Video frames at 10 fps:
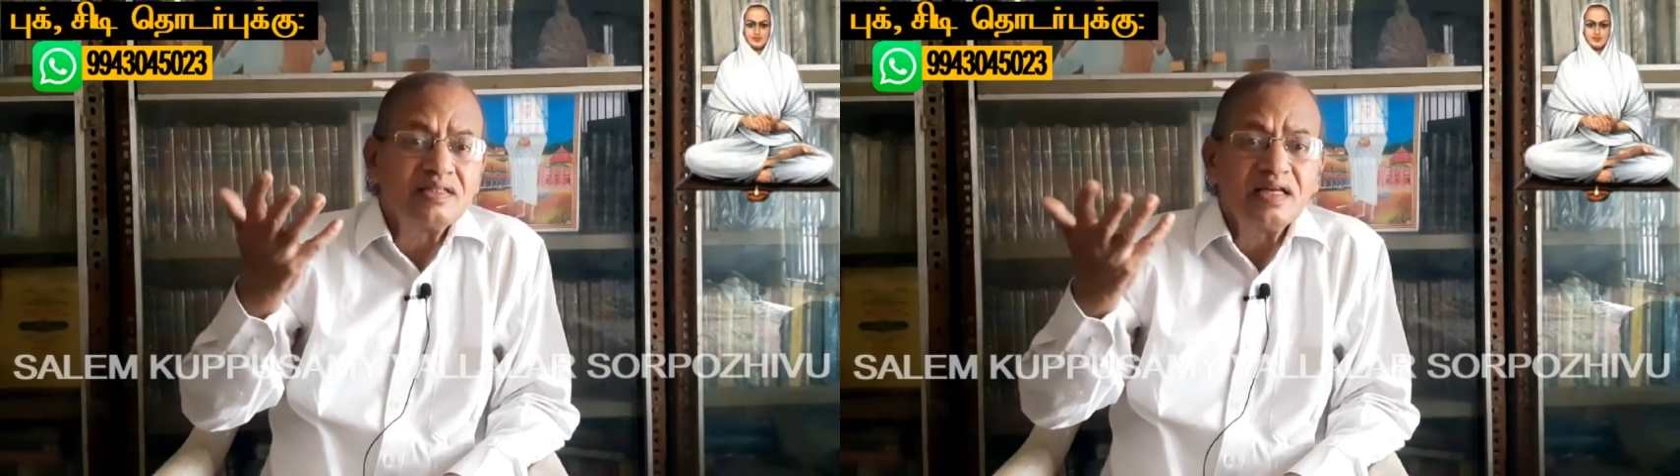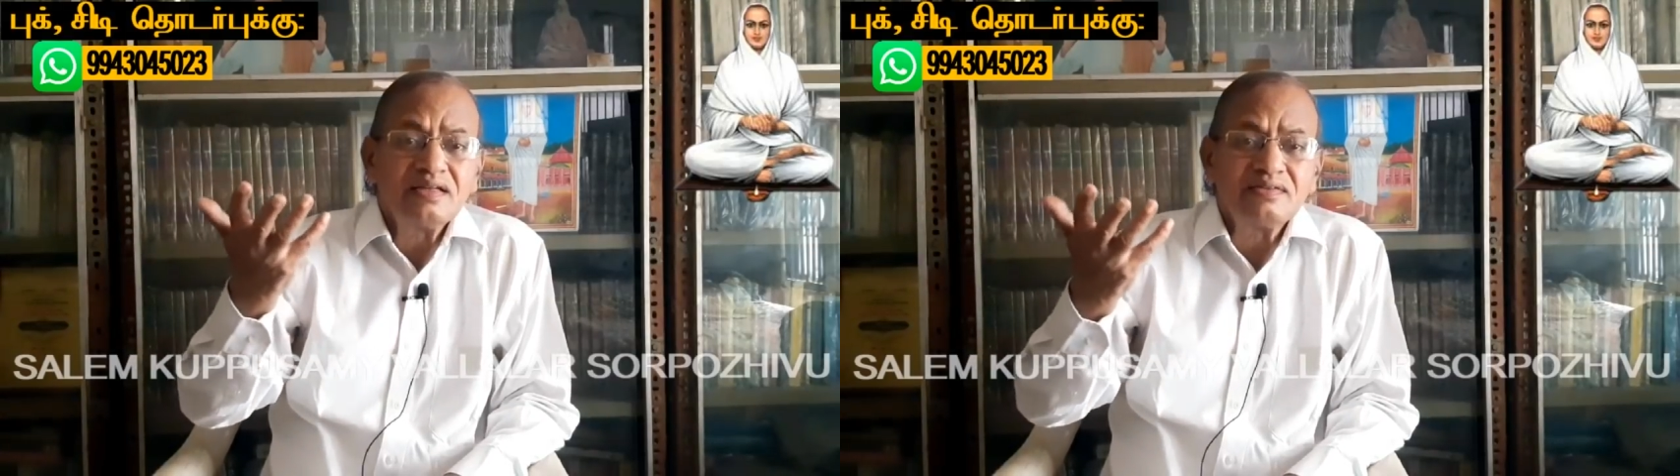
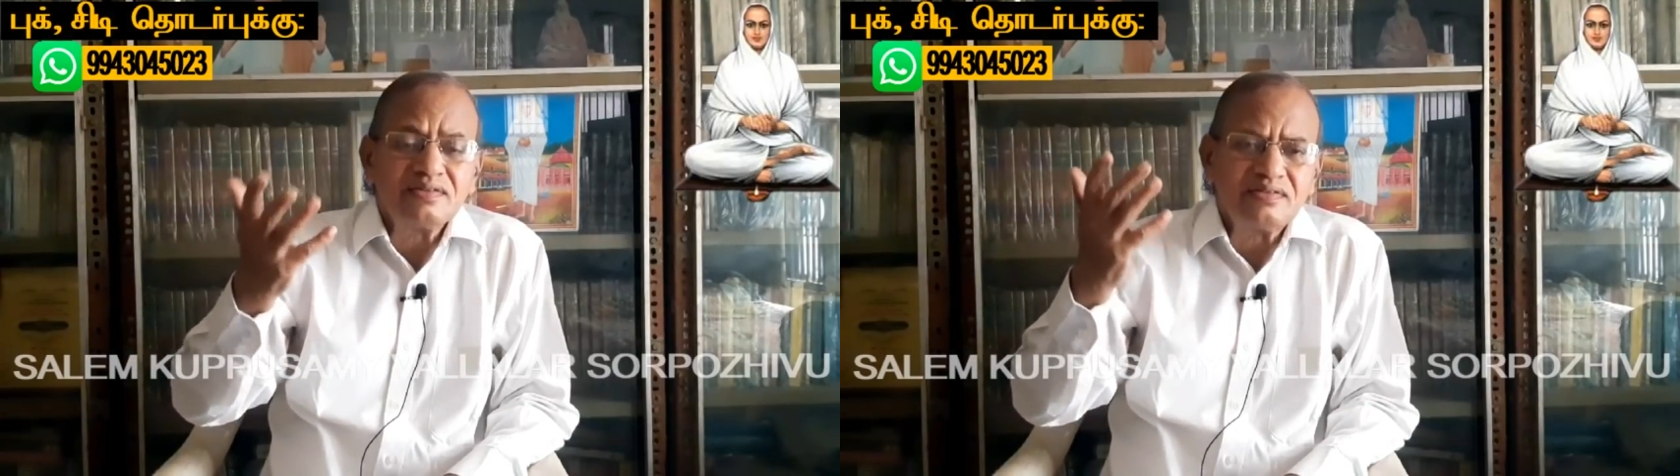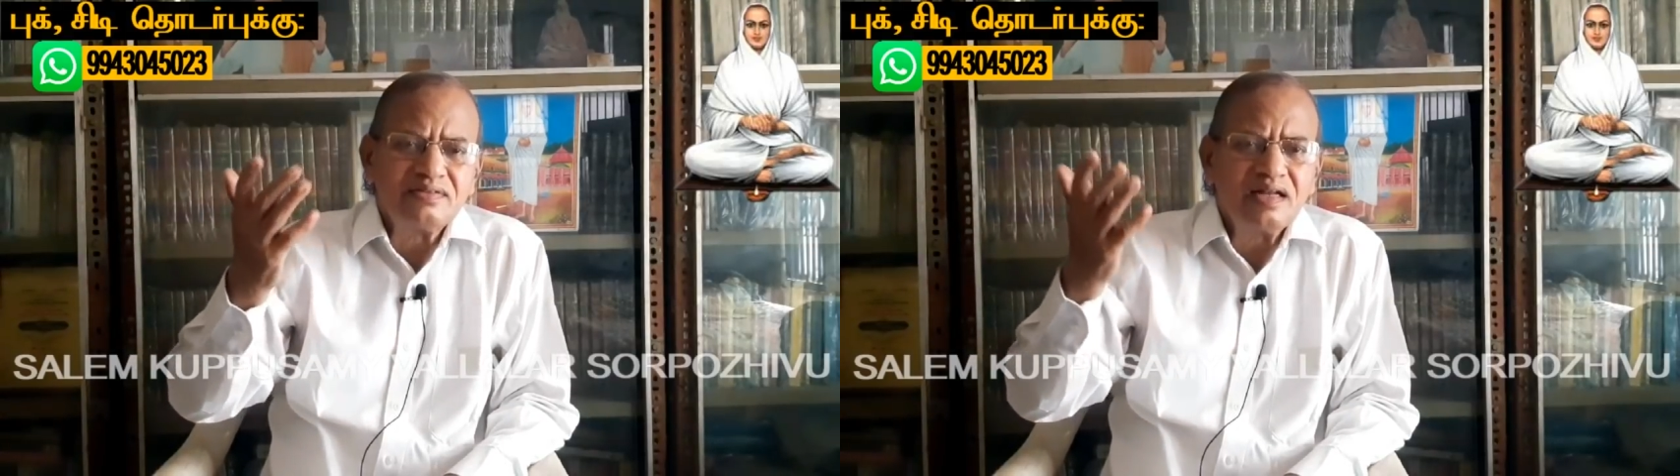
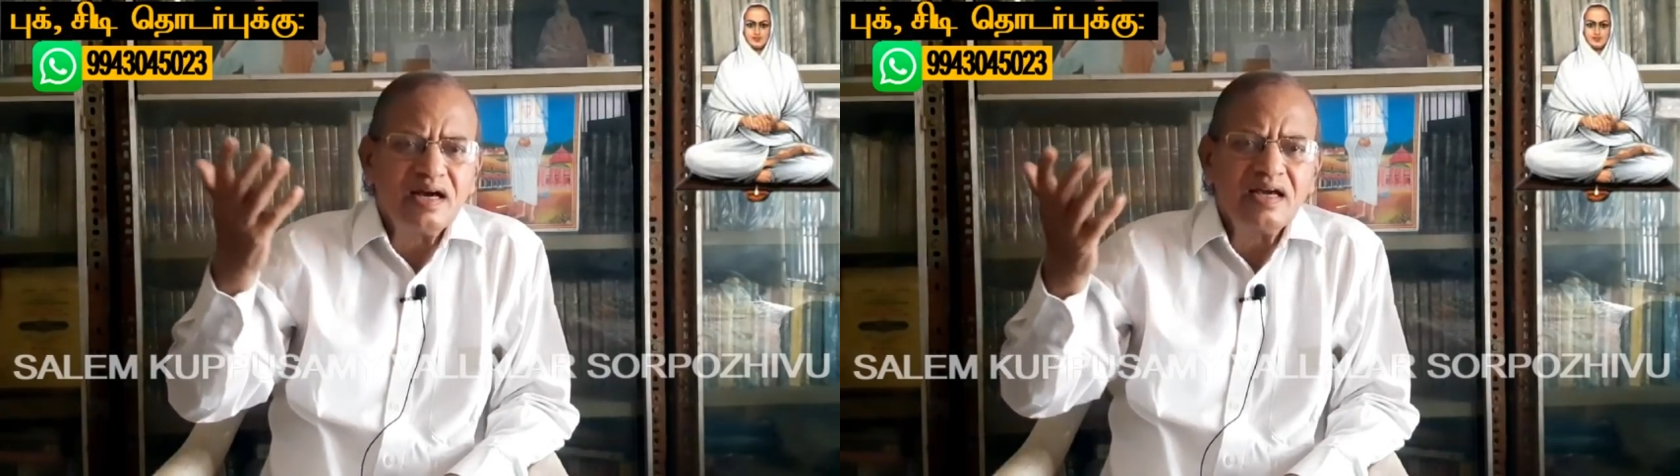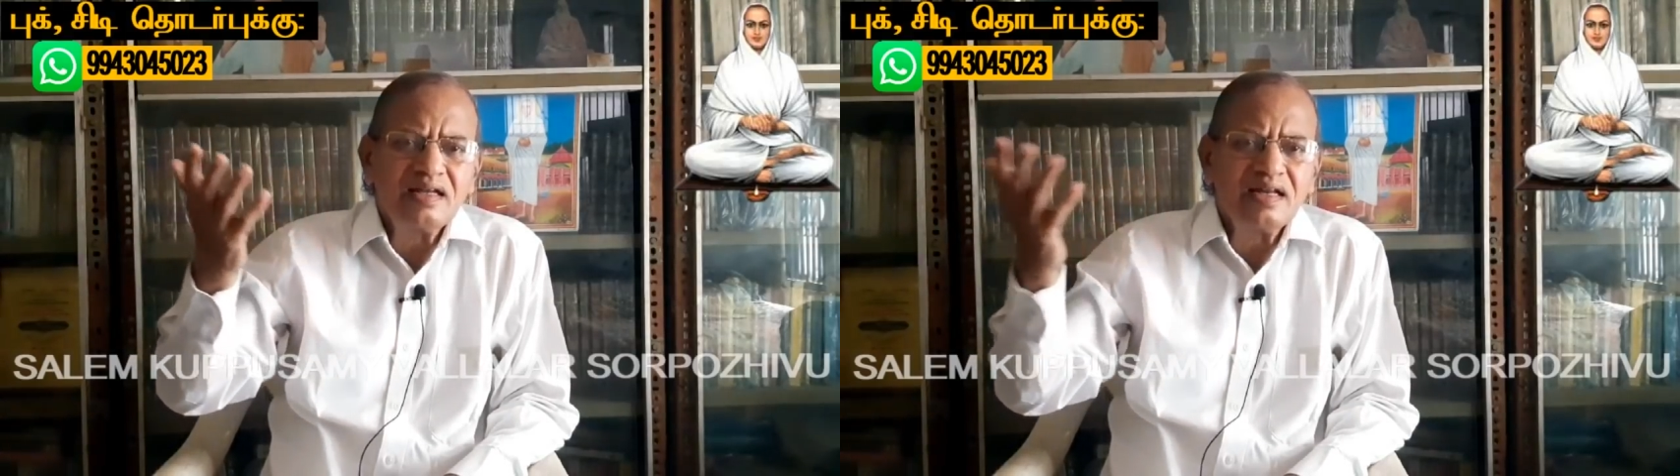தெரியும்
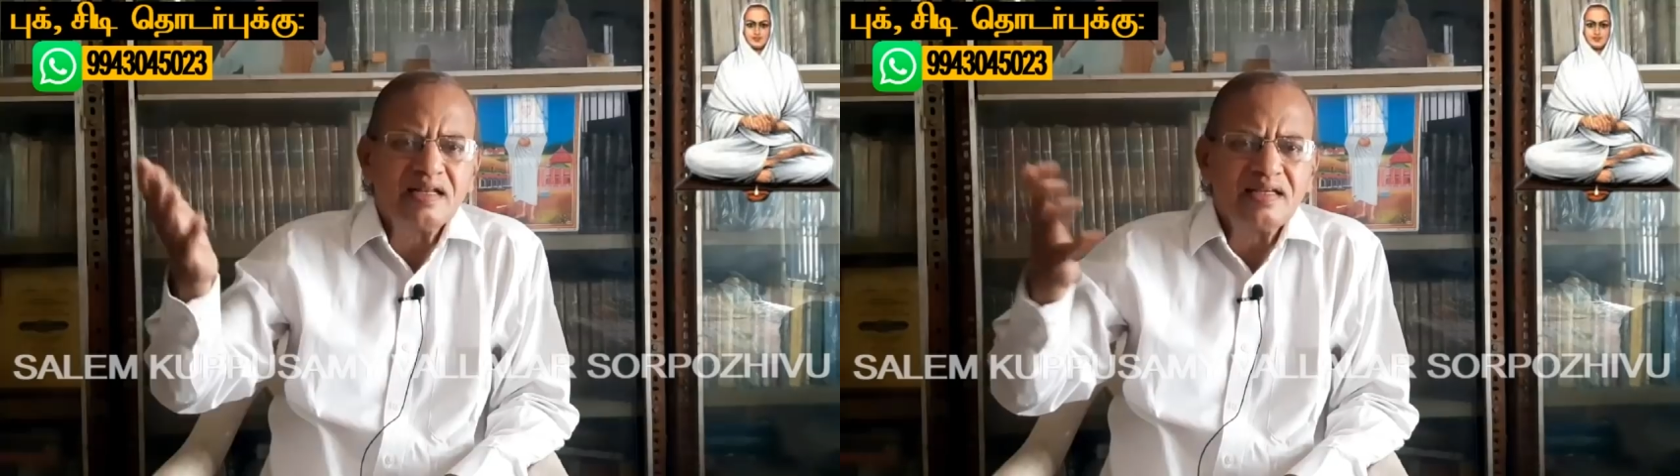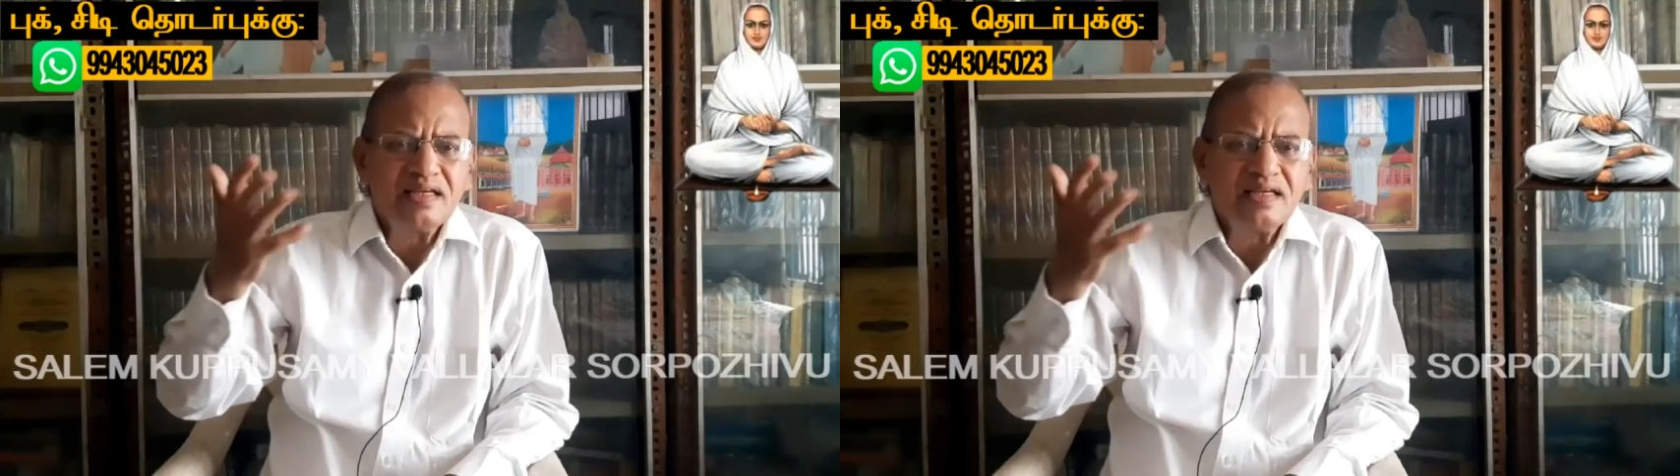நாய் நரி